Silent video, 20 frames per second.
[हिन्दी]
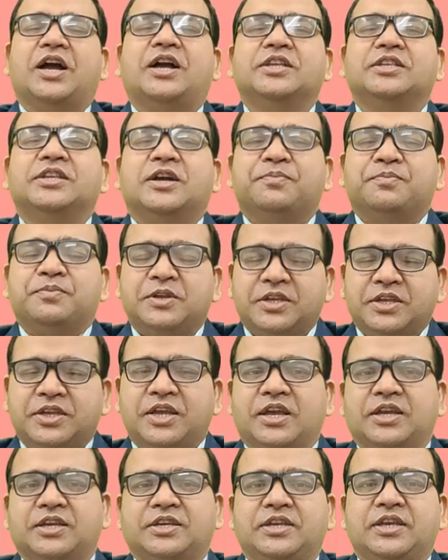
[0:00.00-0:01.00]
आज आपने
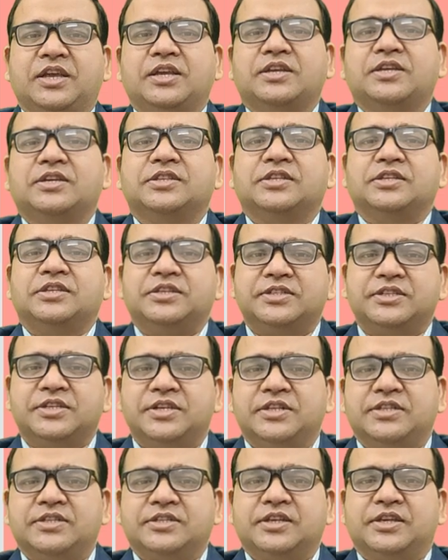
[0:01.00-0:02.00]
क्या किया कितनी
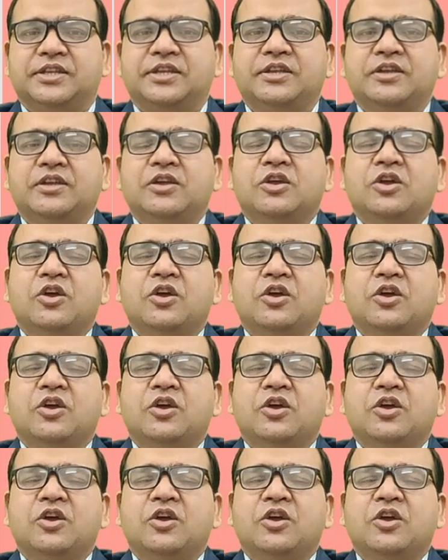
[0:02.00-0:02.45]
सेल्स करी